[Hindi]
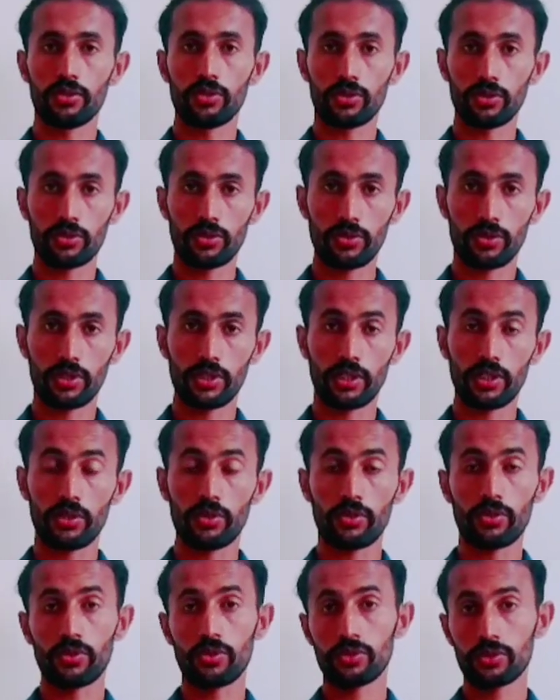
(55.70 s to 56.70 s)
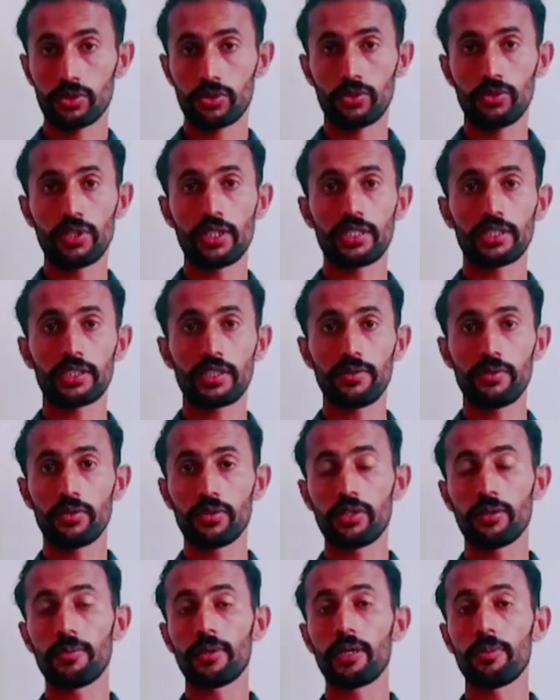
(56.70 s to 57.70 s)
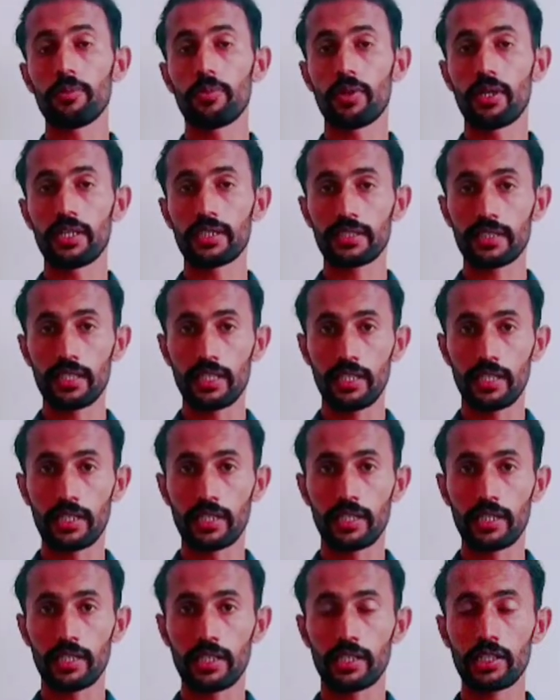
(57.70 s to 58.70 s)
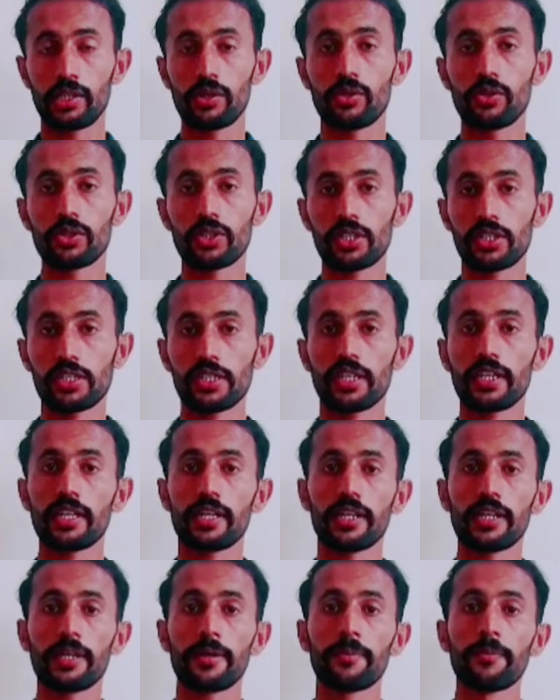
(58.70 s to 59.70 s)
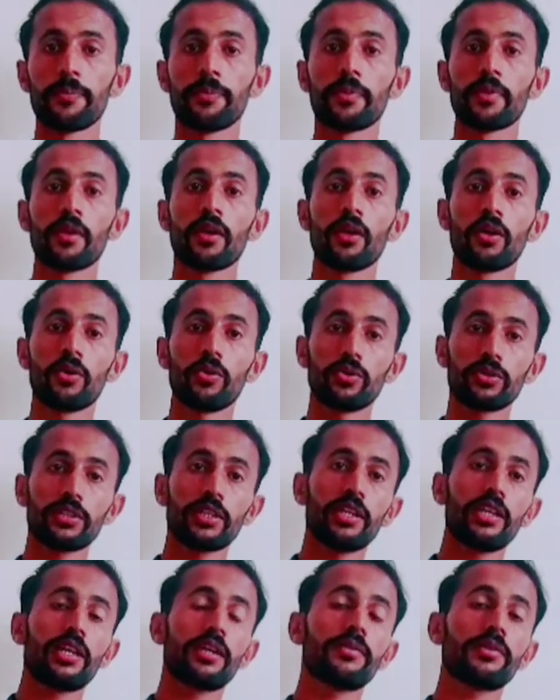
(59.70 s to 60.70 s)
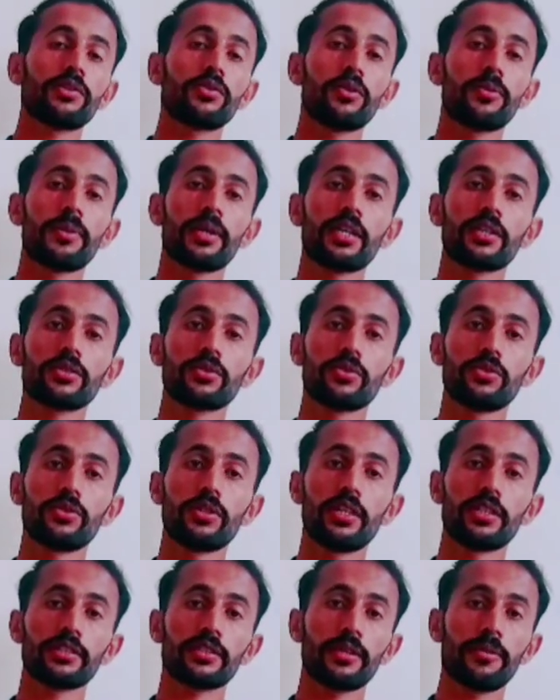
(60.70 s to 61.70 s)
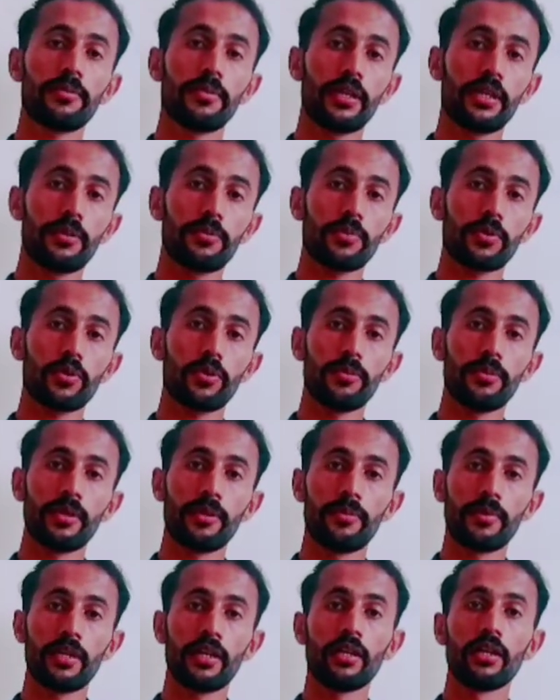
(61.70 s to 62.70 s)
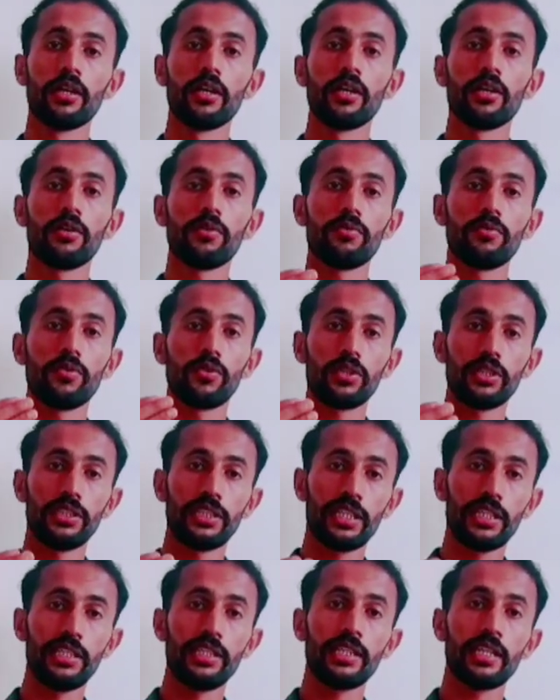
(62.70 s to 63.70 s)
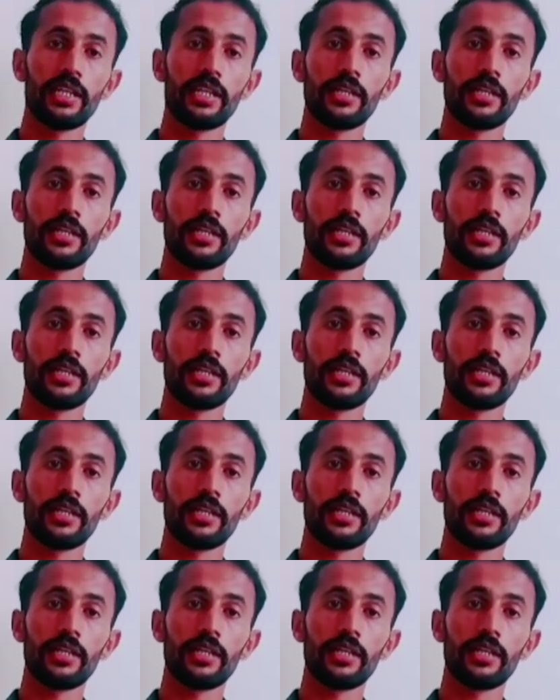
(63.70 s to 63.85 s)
दोस्तों के और उन स्टूडेंट्स के वो तमाम पॉइंट्स क्लियर करने की कोशिश करेंगे उसके अलावा जो हमारे स्टूडेंट्स का मेन प्रॉब्लम है वो यही